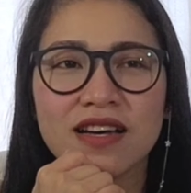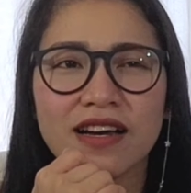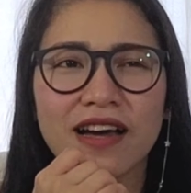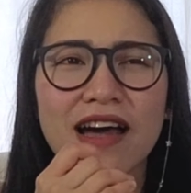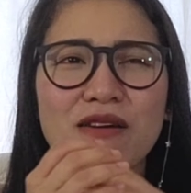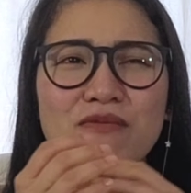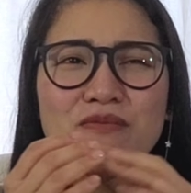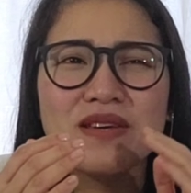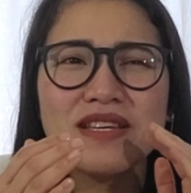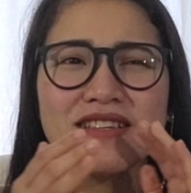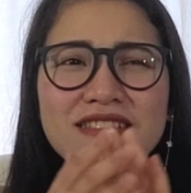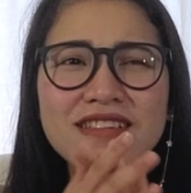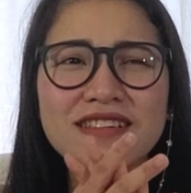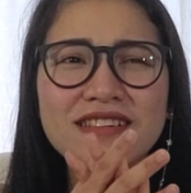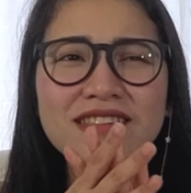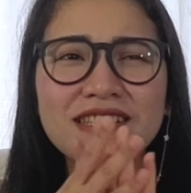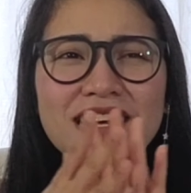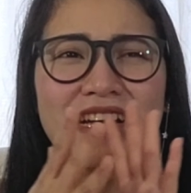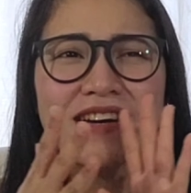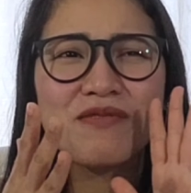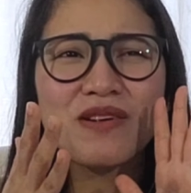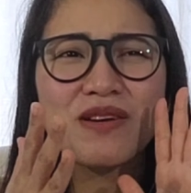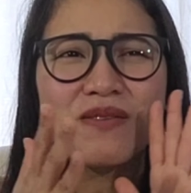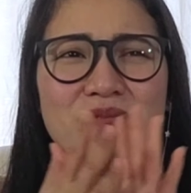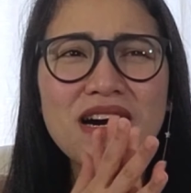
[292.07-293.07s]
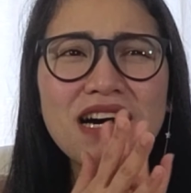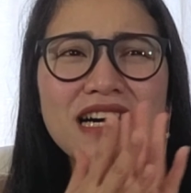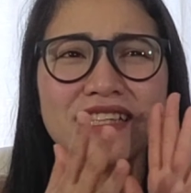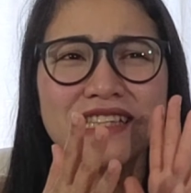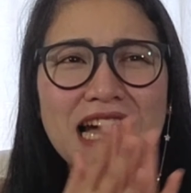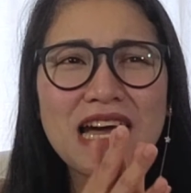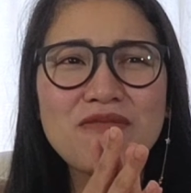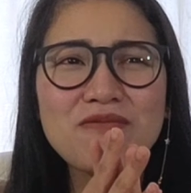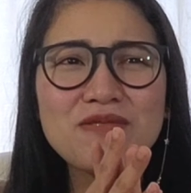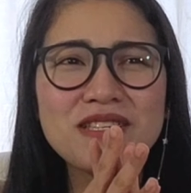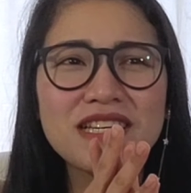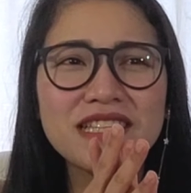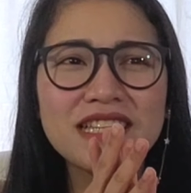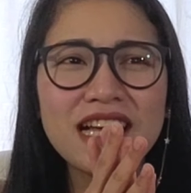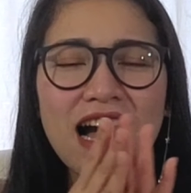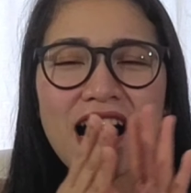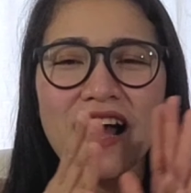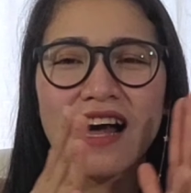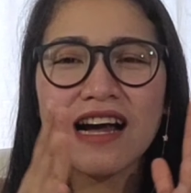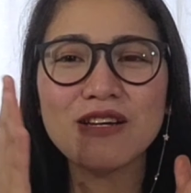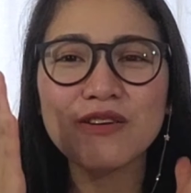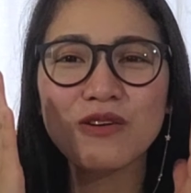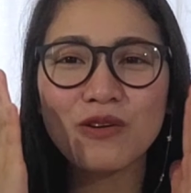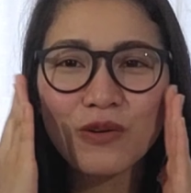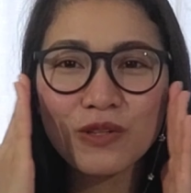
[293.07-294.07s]
Kaya means, na, may mga times na
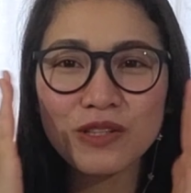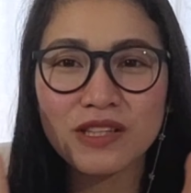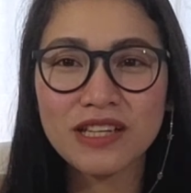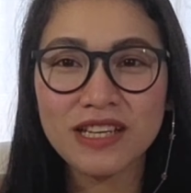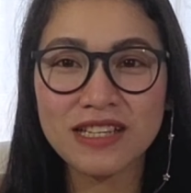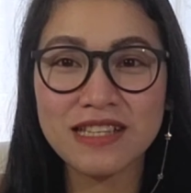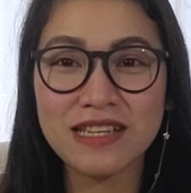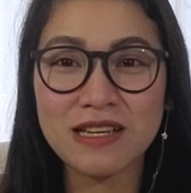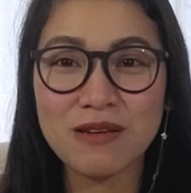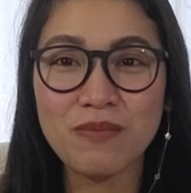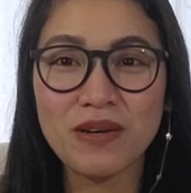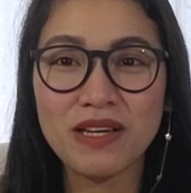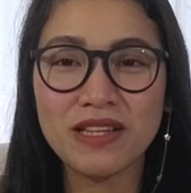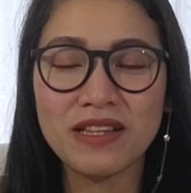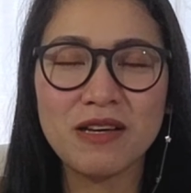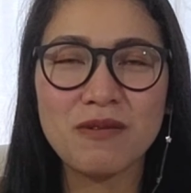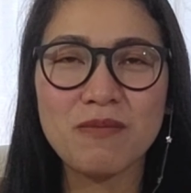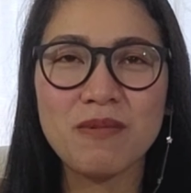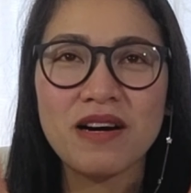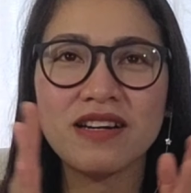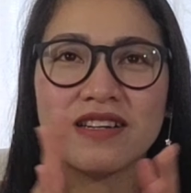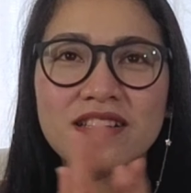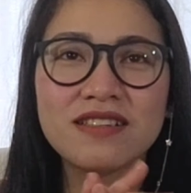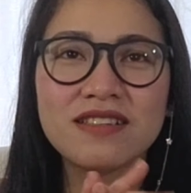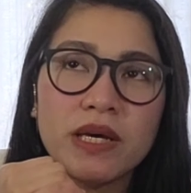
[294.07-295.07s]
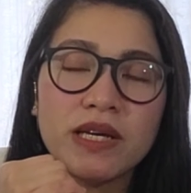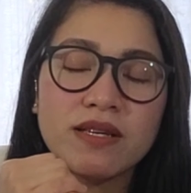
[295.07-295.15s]
nakakalungkot isipin, di ba?